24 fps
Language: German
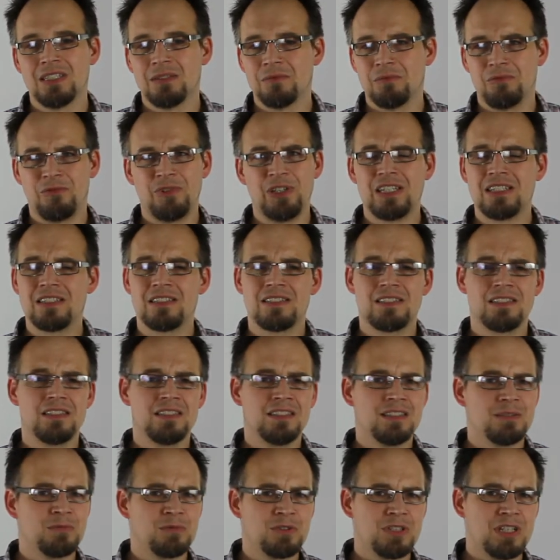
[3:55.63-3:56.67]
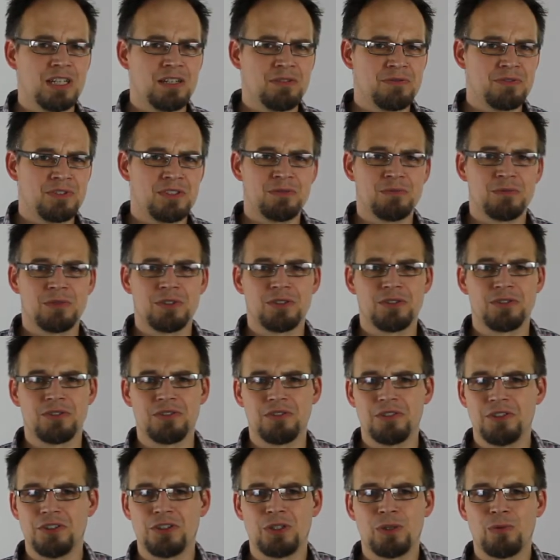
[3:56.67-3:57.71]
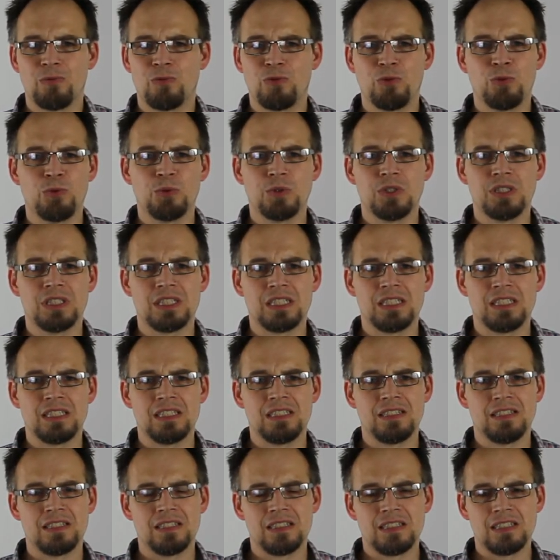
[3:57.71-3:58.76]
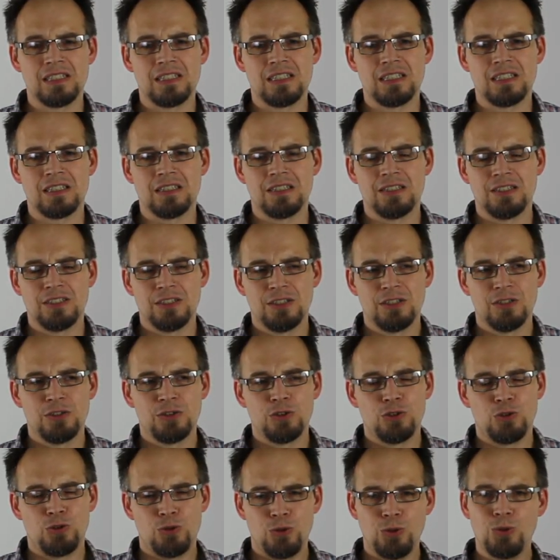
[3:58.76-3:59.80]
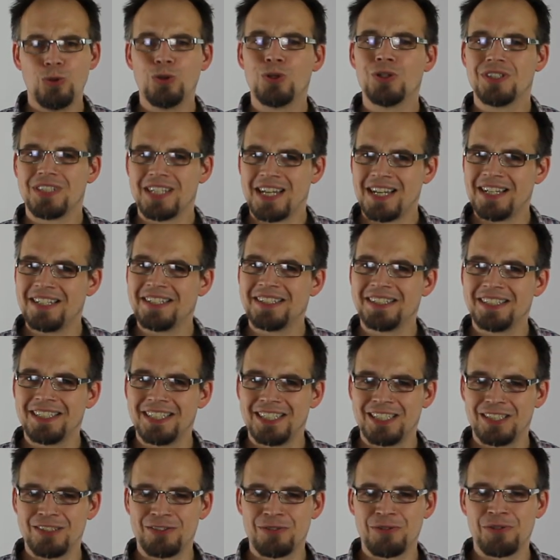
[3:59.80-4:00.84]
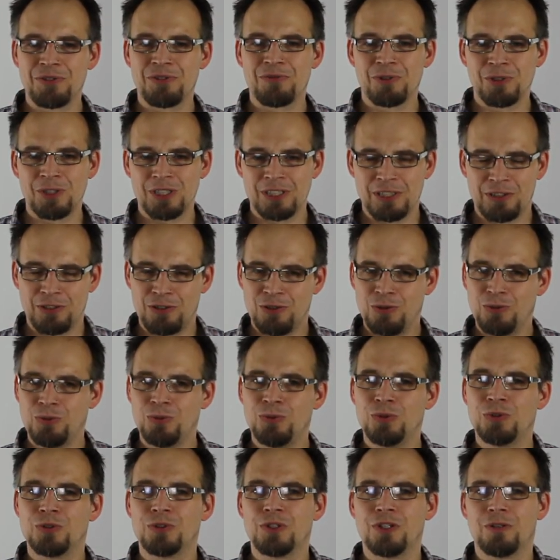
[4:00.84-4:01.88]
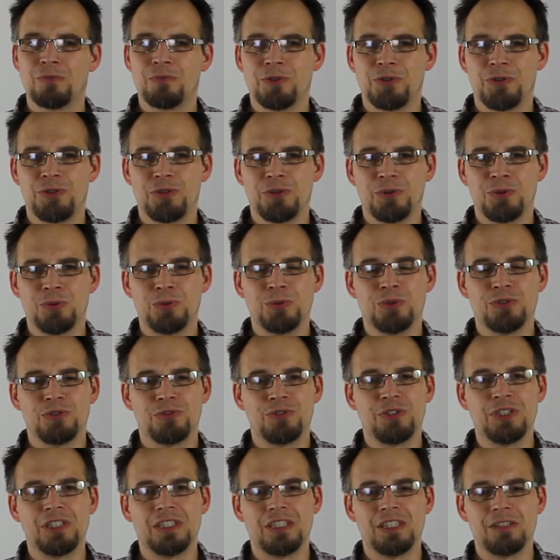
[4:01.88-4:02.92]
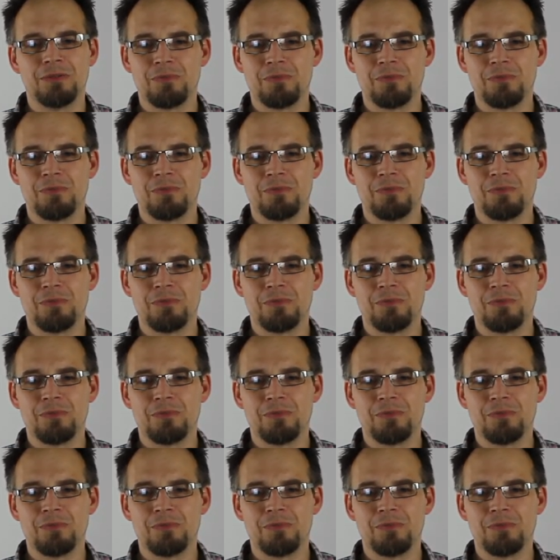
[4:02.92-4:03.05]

Fernseher im Schlafzimmer sind nicht empfohlen, denn die sind eher störend anregend und Sie wollen ja zur Ruhe kommen und zur Ruhe finden.